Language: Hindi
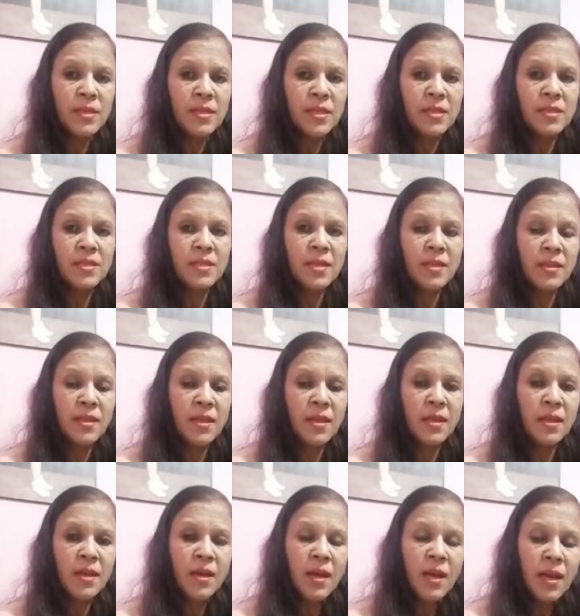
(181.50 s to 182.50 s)
शख्सियत
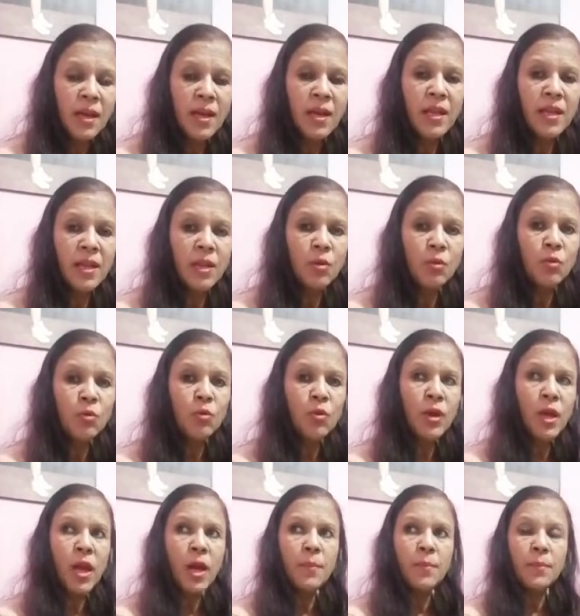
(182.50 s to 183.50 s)
है लेकिन
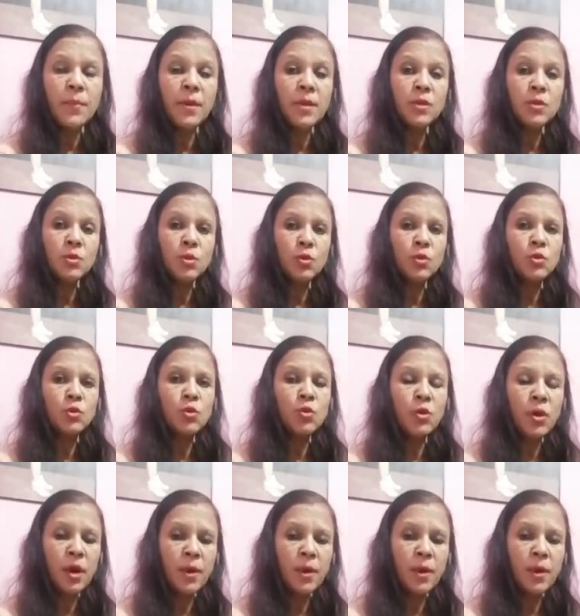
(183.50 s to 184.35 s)
उन्होंने अपनी सोच को